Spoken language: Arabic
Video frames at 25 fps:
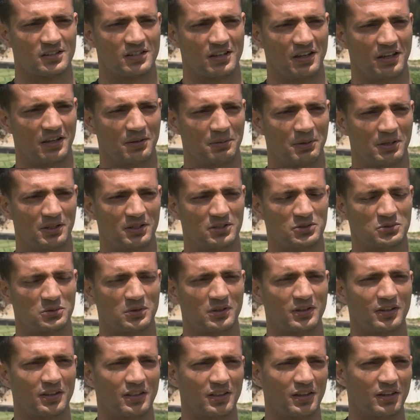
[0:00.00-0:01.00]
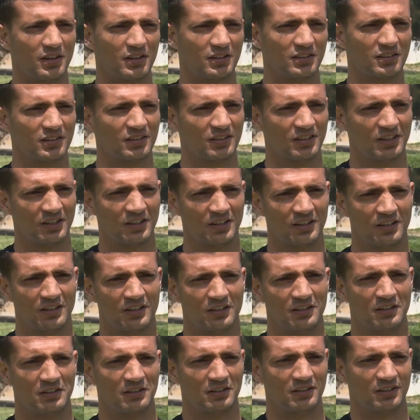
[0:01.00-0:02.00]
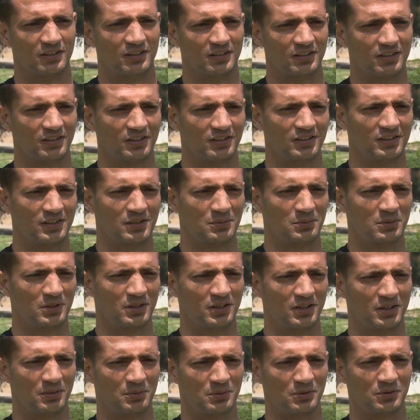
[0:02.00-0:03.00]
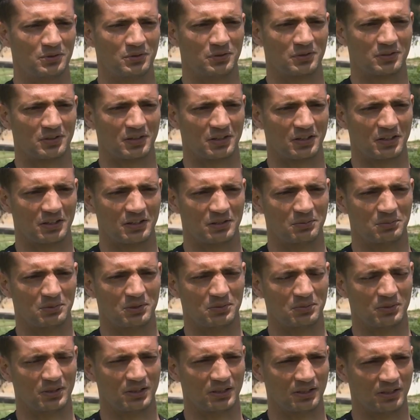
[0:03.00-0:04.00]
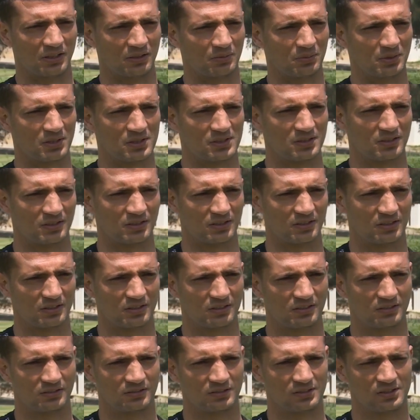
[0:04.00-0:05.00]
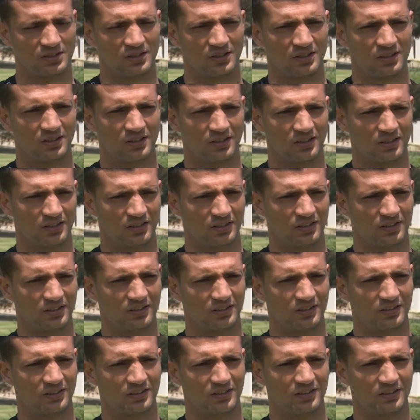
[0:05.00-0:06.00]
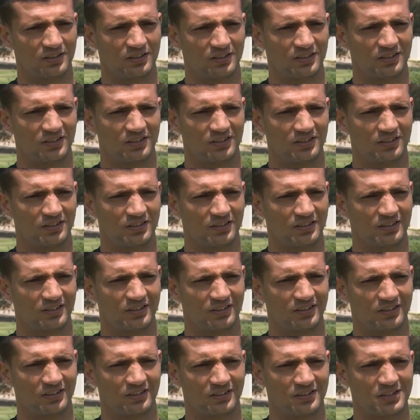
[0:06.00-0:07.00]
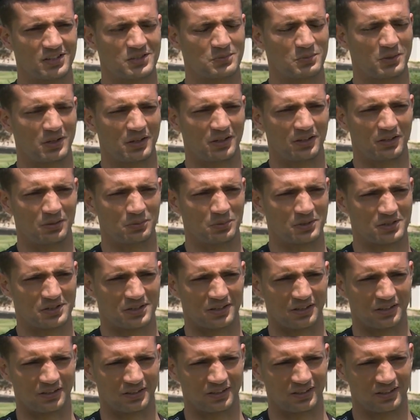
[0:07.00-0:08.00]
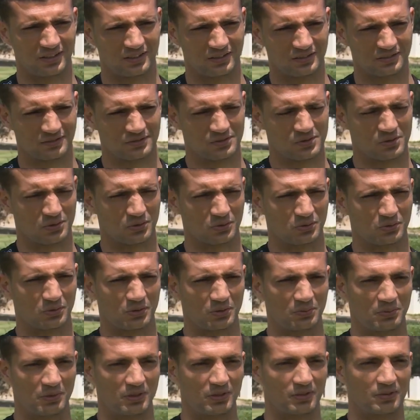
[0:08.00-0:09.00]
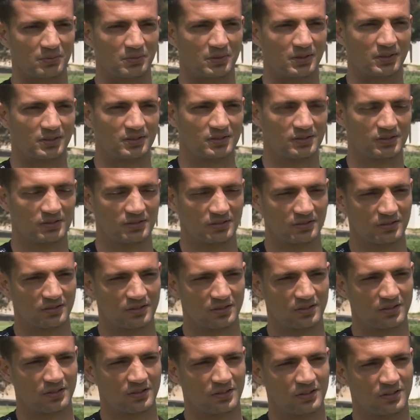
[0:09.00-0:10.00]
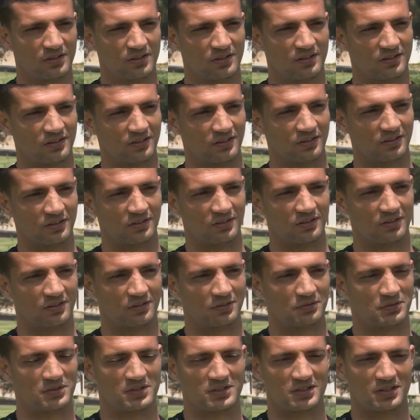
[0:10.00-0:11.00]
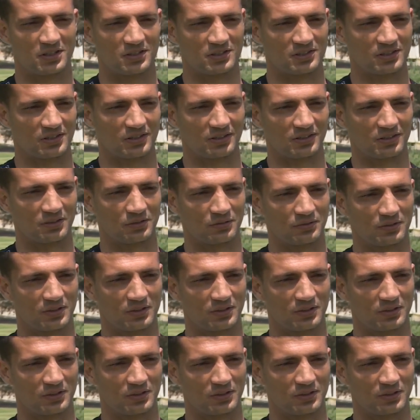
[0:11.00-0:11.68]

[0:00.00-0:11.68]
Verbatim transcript: تنحي معناها شويه ضغط آه ديما لاعب الكره القدم يميل لها برشا آه نسمع يعني برشا اغنيه سورتو قبل الماتش آه، في استاجات كيف